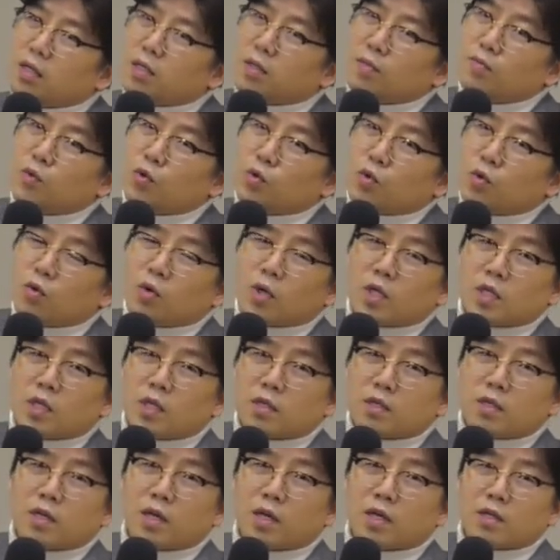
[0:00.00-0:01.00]
학생부 교과
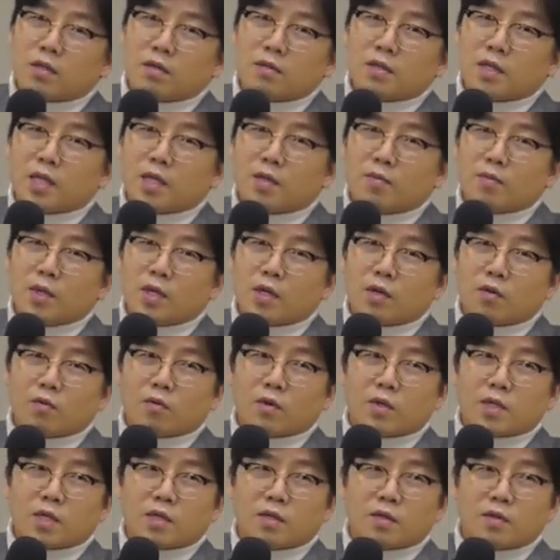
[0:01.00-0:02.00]
세특에 선생님이
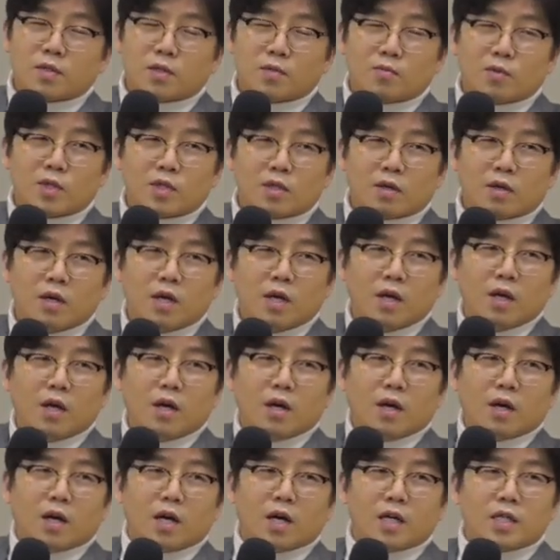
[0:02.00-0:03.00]
교과 세특을 쓰면서
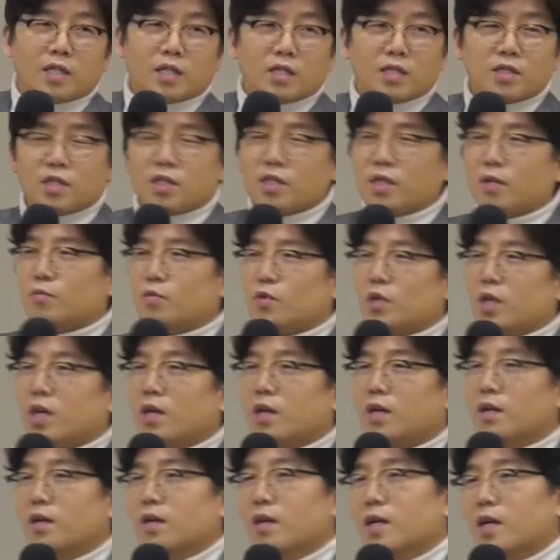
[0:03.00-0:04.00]
아, 이 자식
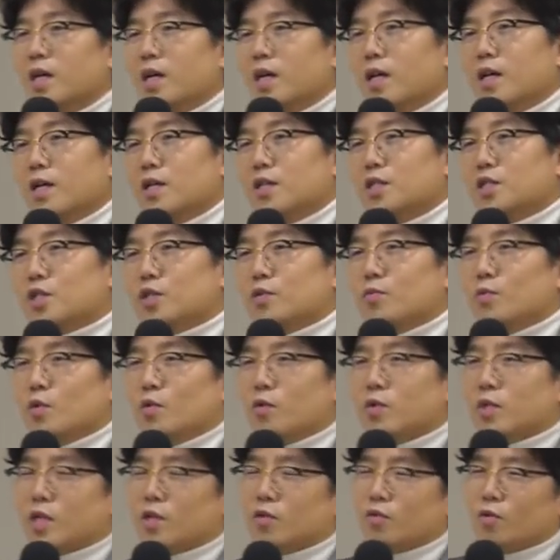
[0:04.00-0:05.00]
때문에
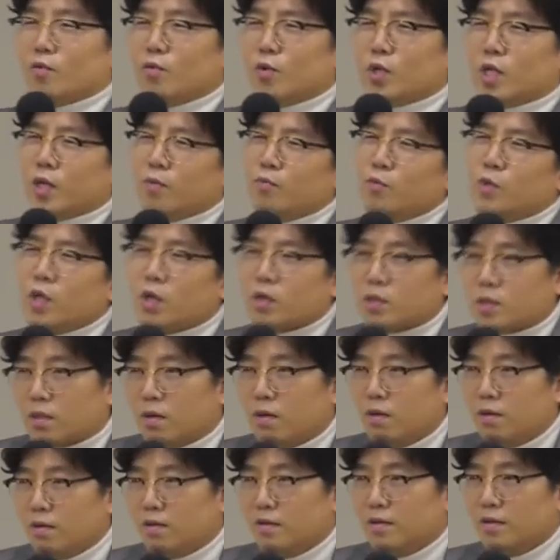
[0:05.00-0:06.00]
십이월 달이 너무
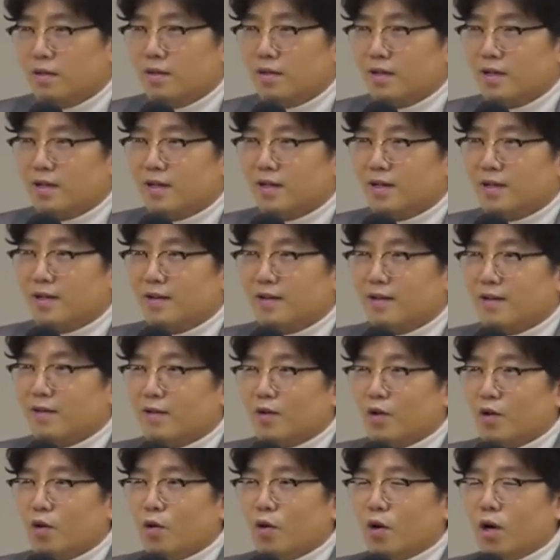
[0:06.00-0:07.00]
힘들었어.
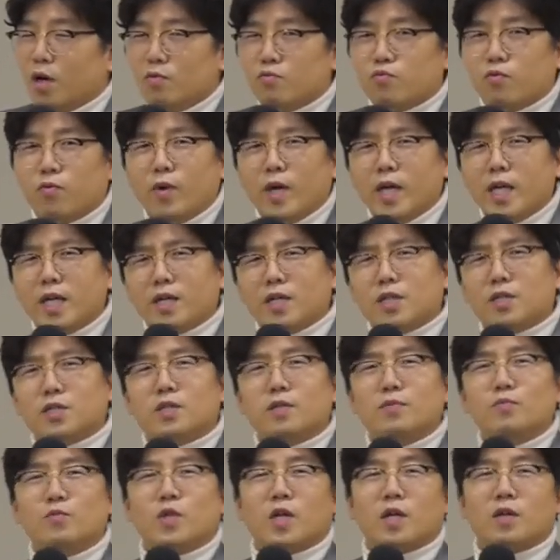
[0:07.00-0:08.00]
아, 왜 이렇게
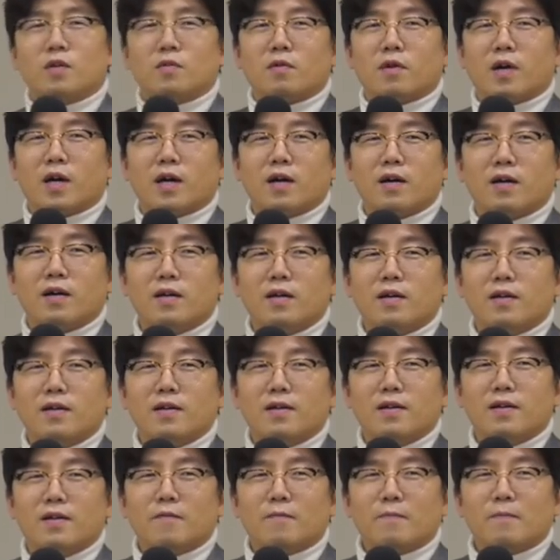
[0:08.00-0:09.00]
질문하는 거야?
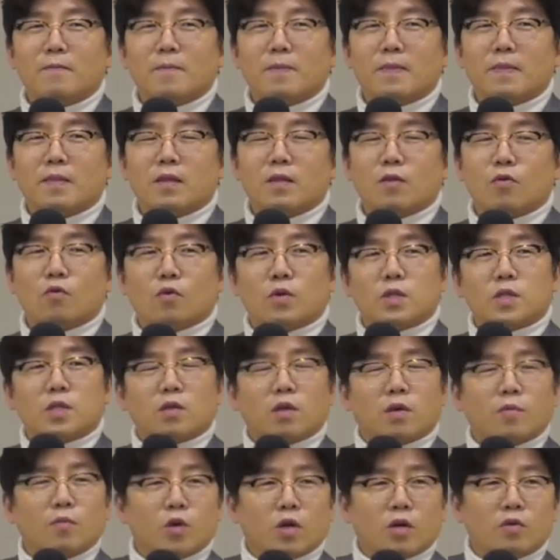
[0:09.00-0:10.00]
교과
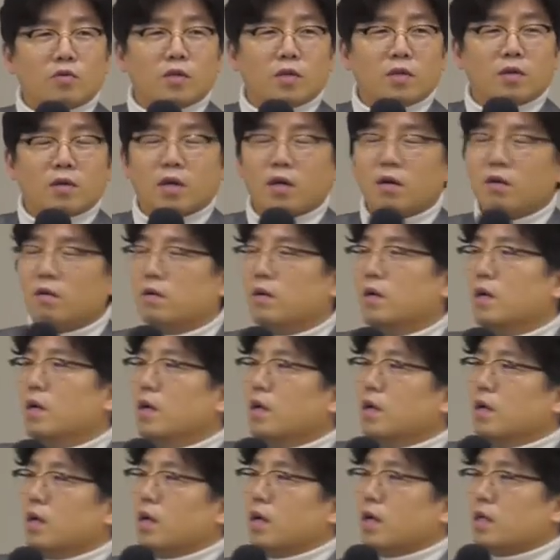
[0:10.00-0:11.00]
세특이 뭐라고 쓸까요?
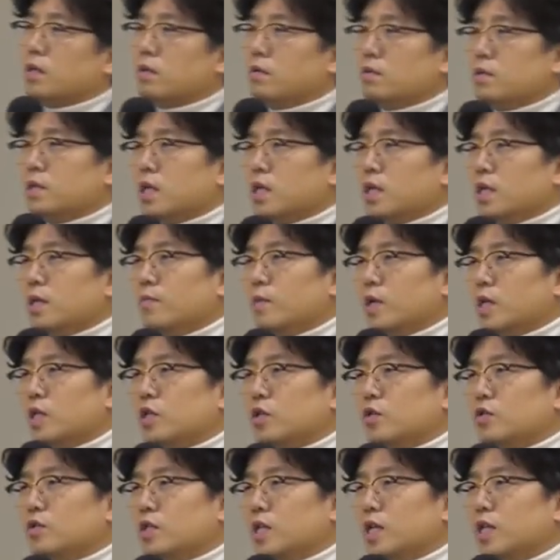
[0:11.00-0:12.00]
아, 선생님이
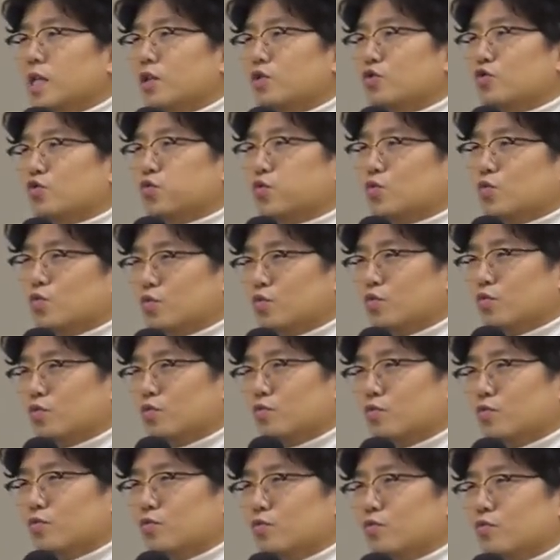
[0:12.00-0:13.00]
귀찮아 죽...
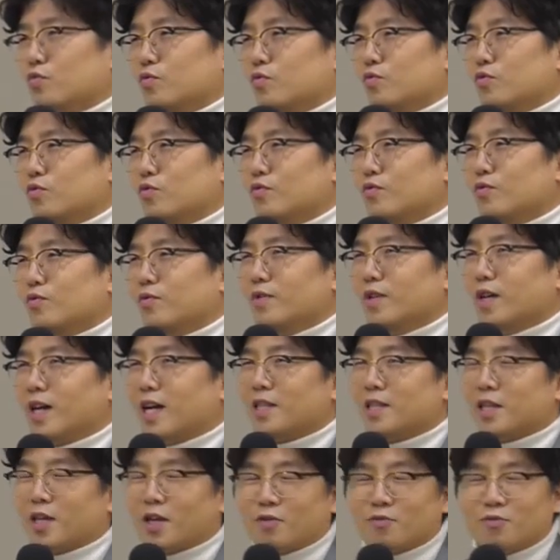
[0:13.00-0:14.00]

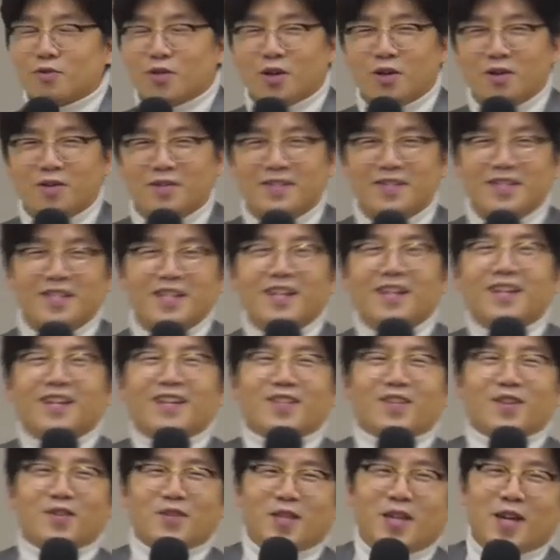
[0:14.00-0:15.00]
안 되겠군요.
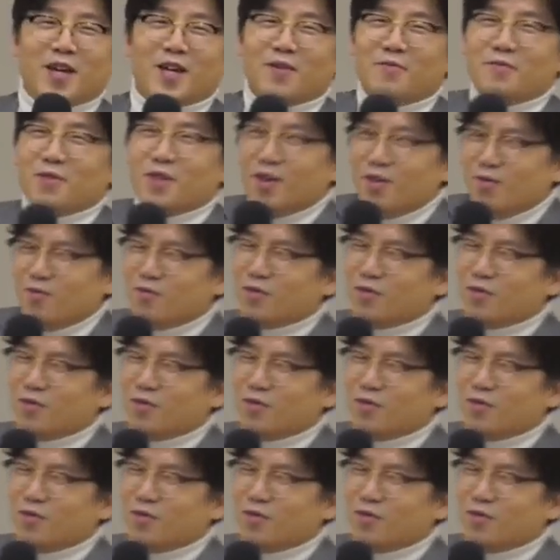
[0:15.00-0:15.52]
선생님이